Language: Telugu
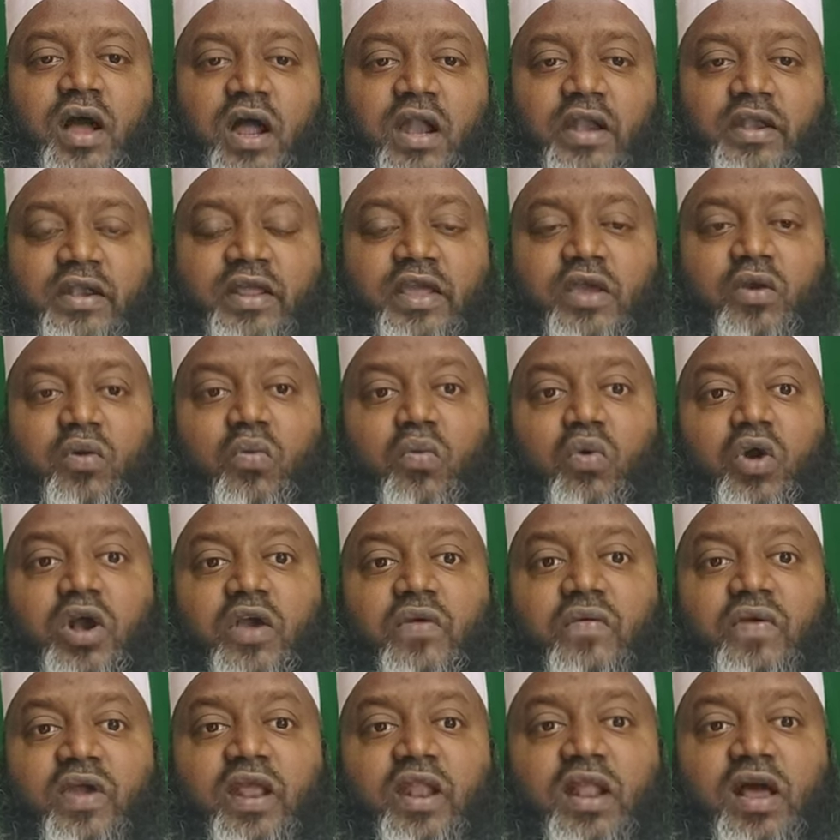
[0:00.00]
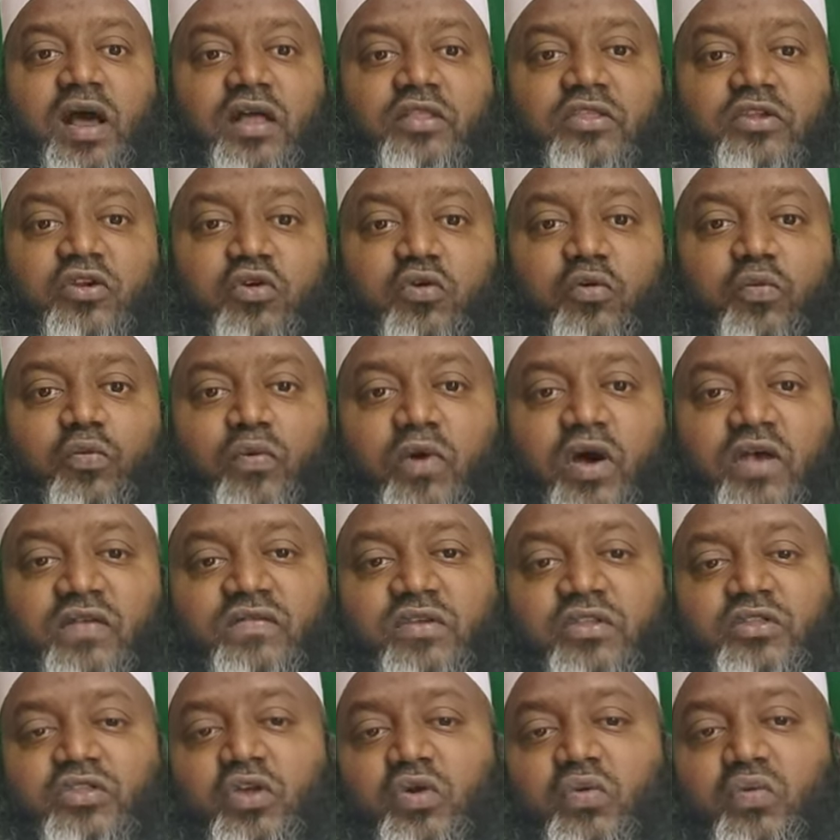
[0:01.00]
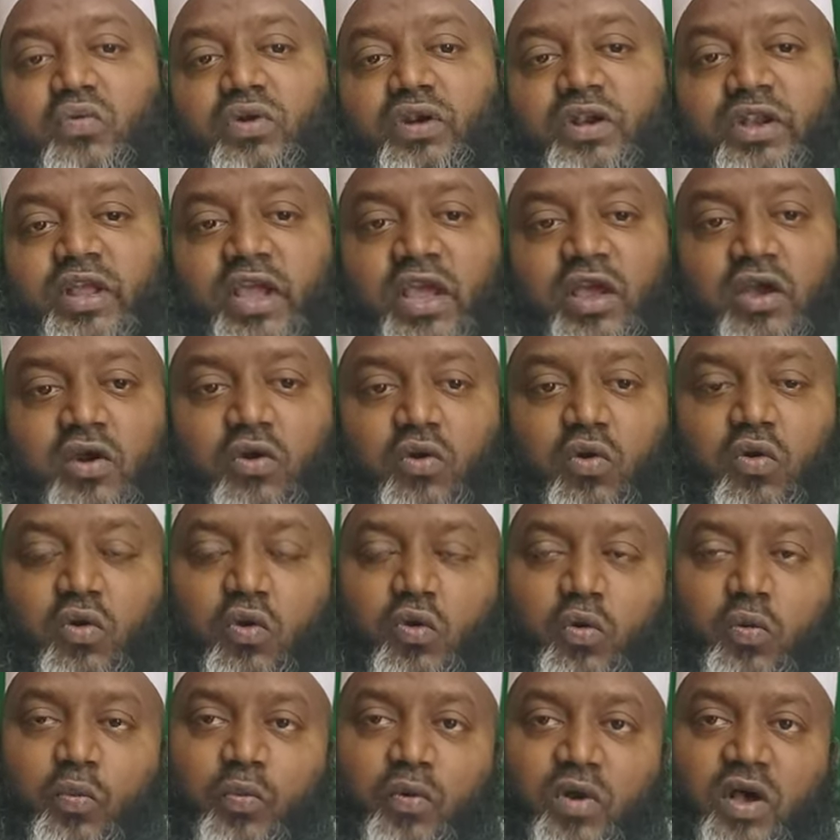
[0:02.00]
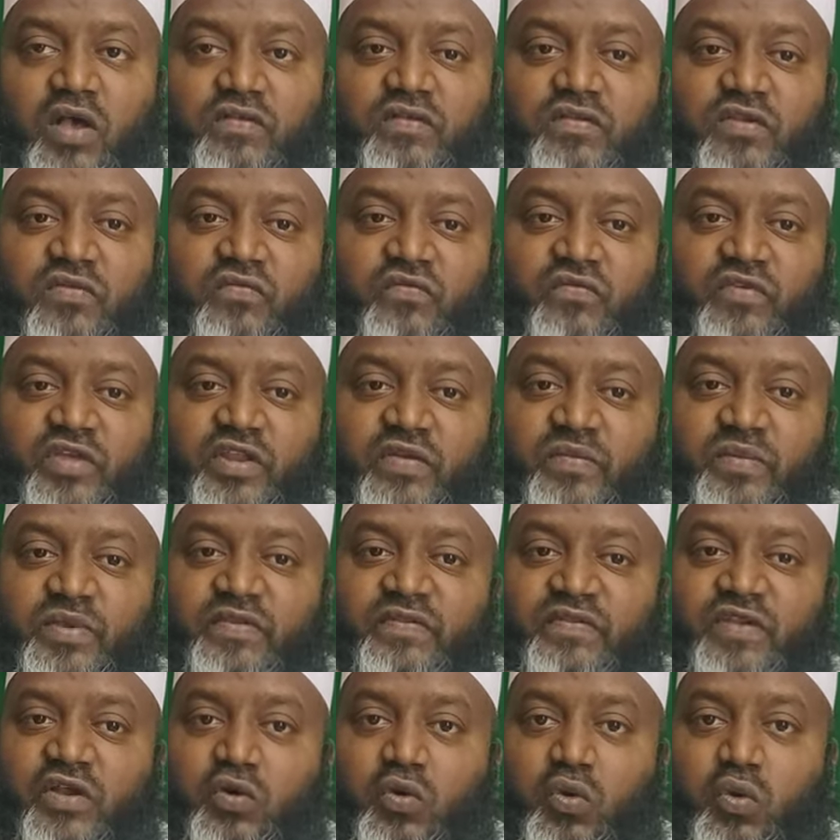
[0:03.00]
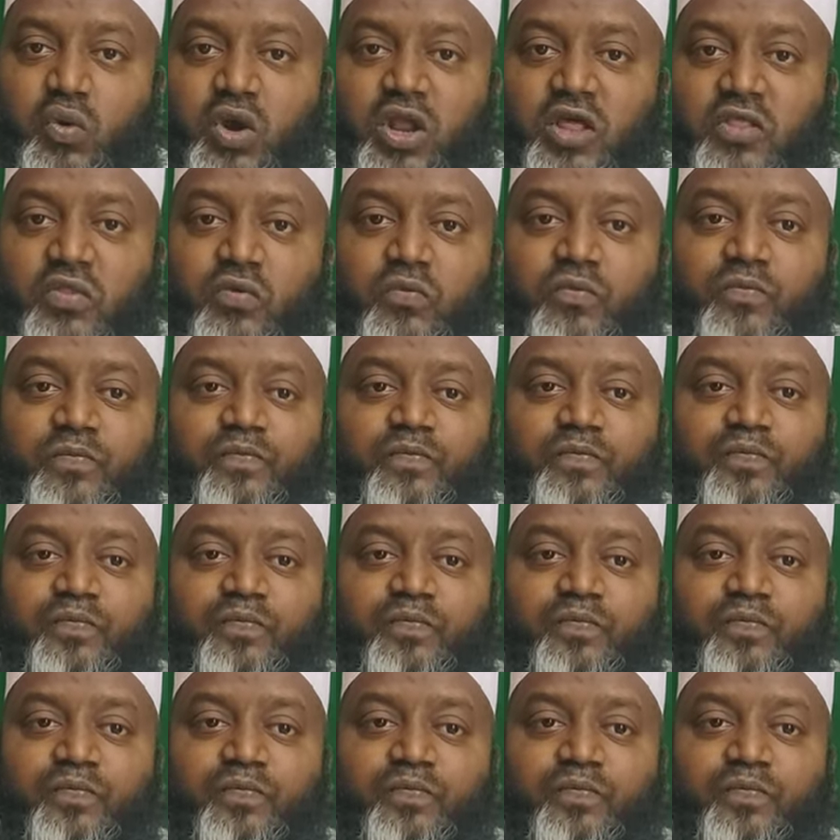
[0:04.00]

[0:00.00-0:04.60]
అంటే ఒకవేళ అతడు ఉపవాసంతో ఉంటే ఉపవాసం విరమించకూడదు